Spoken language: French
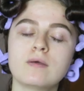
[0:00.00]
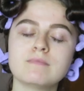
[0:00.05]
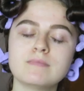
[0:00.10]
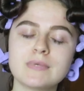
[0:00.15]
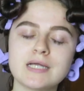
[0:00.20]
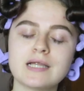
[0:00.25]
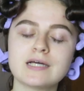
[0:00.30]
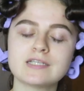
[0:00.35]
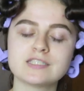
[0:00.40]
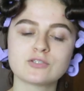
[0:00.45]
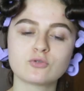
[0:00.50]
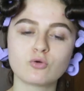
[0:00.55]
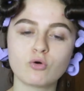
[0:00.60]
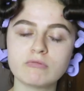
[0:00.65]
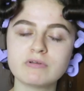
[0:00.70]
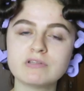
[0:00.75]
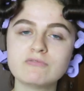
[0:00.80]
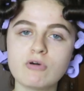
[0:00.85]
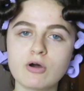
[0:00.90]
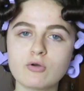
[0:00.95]
mais là j'ai
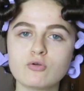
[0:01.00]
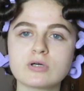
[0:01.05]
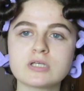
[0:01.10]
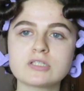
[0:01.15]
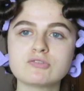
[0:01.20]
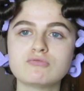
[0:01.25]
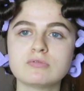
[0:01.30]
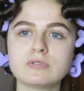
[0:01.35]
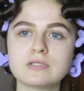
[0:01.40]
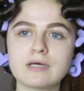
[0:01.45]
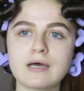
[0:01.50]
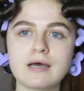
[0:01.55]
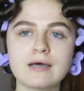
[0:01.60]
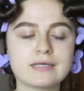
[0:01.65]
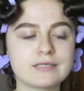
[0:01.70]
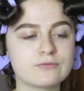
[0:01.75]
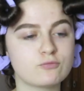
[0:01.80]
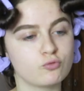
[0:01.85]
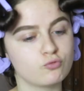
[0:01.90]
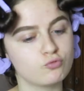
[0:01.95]
trop envie de voir le
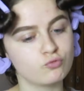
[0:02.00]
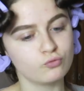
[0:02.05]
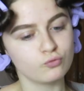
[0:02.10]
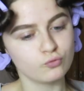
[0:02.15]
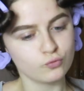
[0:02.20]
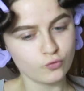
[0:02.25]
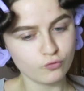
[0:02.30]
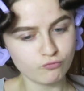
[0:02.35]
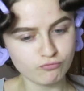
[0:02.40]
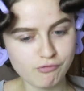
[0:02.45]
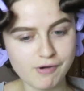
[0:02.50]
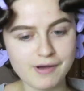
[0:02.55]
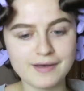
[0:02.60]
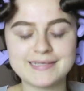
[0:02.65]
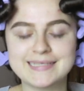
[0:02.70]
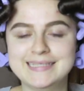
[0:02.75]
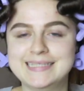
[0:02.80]
résultat et surtout de voir